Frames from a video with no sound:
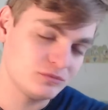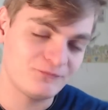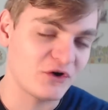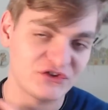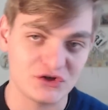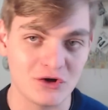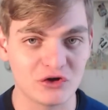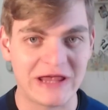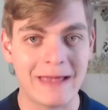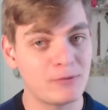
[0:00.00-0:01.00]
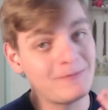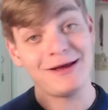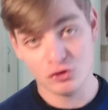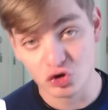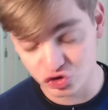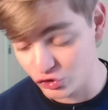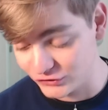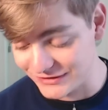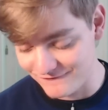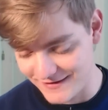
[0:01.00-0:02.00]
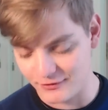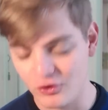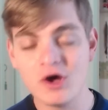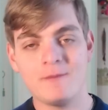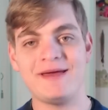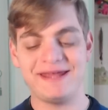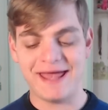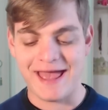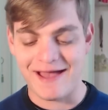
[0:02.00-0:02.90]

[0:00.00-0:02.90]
forse non lo sembro ma lo sono davvero Perché